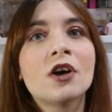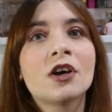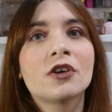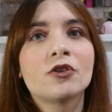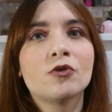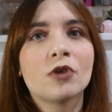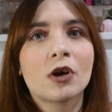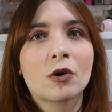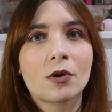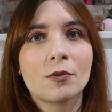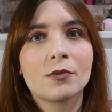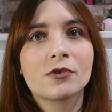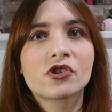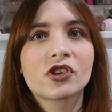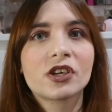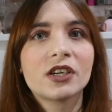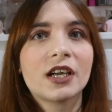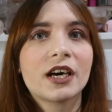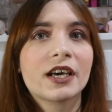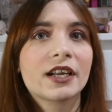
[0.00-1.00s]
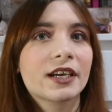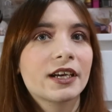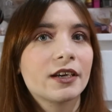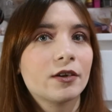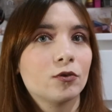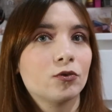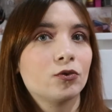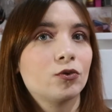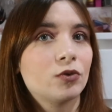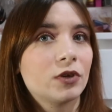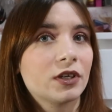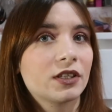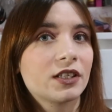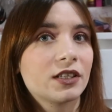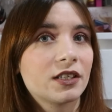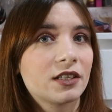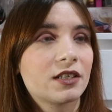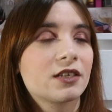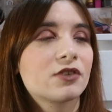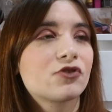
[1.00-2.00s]
di un'acqua micellare che non di un latte
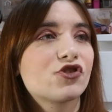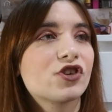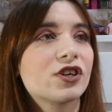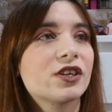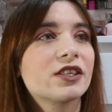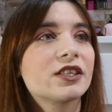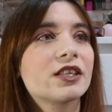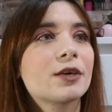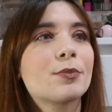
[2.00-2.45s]
detergente detergente